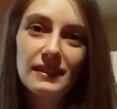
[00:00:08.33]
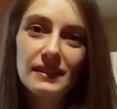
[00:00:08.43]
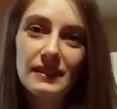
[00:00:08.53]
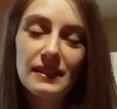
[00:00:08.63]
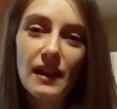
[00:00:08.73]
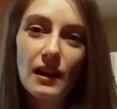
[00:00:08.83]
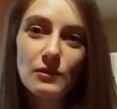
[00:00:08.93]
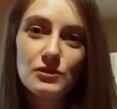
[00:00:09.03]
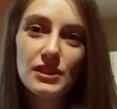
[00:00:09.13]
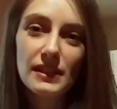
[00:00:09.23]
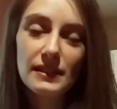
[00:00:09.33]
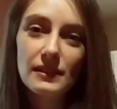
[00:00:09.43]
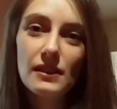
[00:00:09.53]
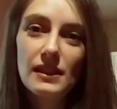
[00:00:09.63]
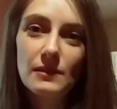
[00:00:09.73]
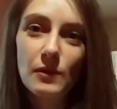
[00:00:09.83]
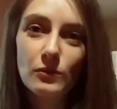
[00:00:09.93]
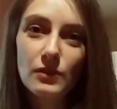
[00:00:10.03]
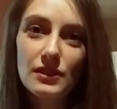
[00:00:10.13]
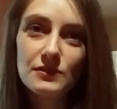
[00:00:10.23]
e, kargo şeklinde elime
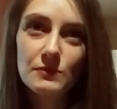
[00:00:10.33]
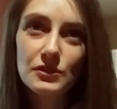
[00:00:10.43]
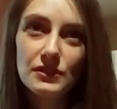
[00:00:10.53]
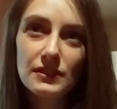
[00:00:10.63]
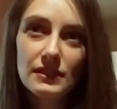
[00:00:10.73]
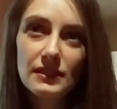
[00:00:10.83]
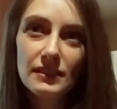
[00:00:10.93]
ulaşmıştı.